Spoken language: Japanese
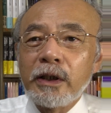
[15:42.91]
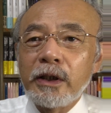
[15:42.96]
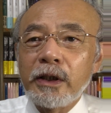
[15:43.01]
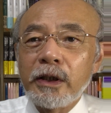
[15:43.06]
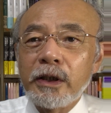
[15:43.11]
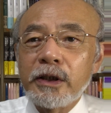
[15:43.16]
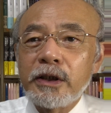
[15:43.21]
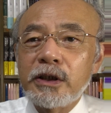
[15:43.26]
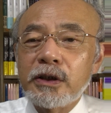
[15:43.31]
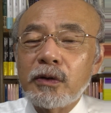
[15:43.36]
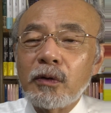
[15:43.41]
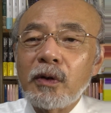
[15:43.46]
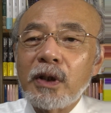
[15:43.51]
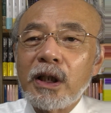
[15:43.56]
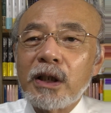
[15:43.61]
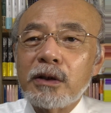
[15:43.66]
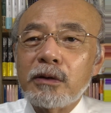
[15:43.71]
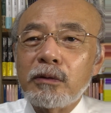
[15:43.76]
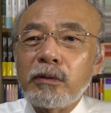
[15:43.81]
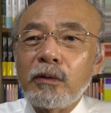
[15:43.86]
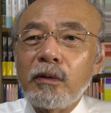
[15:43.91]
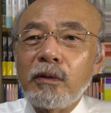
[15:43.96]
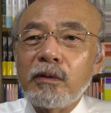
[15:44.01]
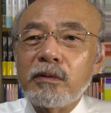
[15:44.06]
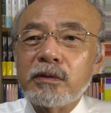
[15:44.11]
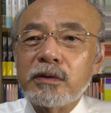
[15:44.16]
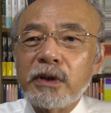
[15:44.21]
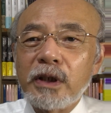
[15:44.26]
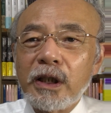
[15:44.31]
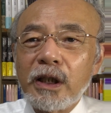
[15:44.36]
えー、人が
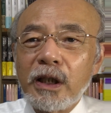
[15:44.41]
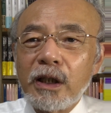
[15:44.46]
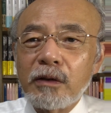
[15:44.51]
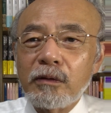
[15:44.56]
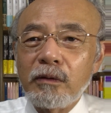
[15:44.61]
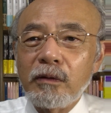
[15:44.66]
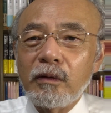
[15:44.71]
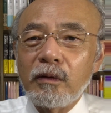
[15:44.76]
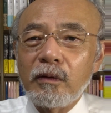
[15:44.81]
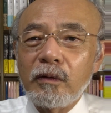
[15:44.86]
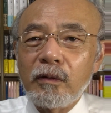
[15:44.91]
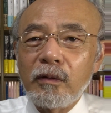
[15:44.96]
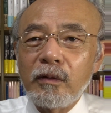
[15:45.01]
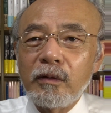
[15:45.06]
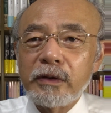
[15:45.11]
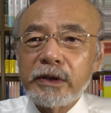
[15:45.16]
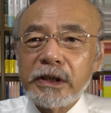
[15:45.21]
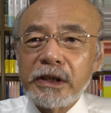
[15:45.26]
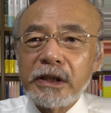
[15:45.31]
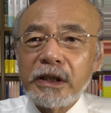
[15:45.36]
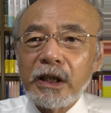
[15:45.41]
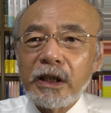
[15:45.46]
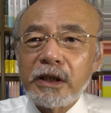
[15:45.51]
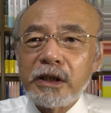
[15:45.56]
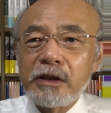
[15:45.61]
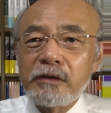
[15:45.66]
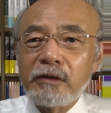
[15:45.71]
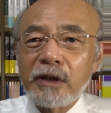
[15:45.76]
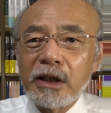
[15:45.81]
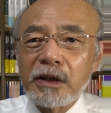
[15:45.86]
通るであろう大きな
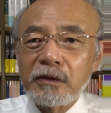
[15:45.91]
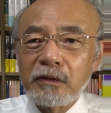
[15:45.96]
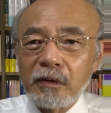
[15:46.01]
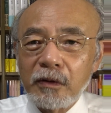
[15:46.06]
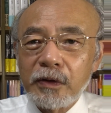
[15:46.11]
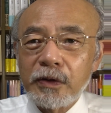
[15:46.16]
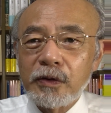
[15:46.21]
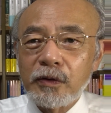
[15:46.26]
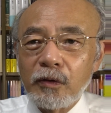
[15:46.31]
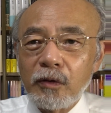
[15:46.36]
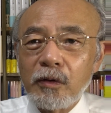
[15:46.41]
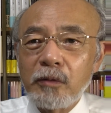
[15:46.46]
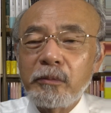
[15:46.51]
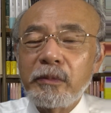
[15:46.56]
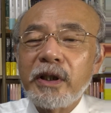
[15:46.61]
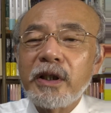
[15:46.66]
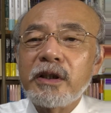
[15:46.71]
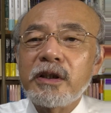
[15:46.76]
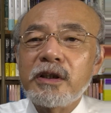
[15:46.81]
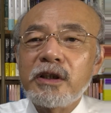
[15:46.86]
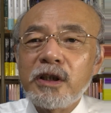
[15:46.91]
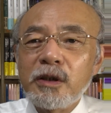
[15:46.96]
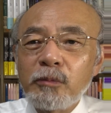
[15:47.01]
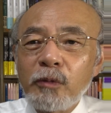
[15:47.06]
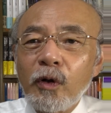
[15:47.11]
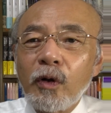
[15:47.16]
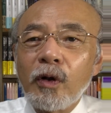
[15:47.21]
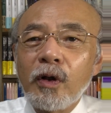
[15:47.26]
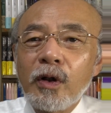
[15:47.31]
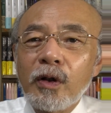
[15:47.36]
岩の表面に
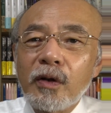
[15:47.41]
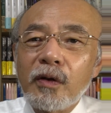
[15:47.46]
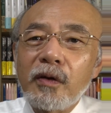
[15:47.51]
も